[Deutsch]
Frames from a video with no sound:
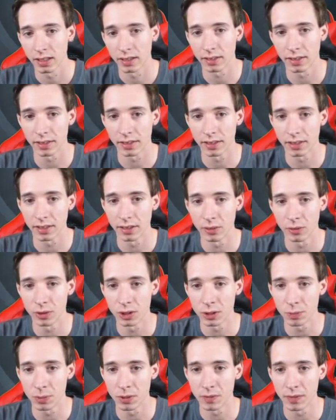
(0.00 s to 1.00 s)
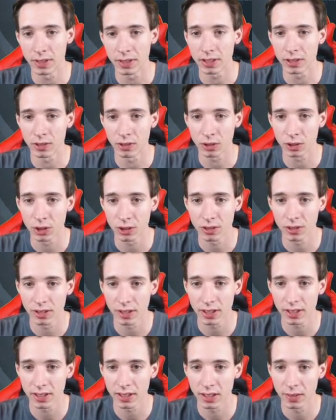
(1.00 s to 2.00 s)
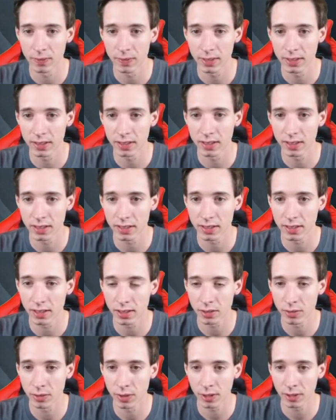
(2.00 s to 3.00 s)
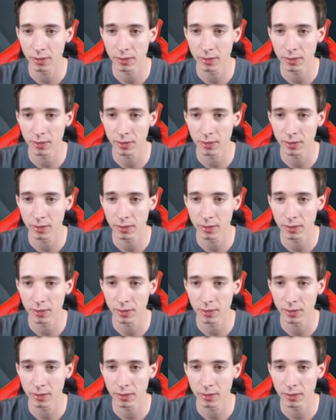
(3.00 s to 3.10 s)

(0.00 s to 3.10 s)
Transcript: Die USB wird auch schon nice gewesen in Stat Track.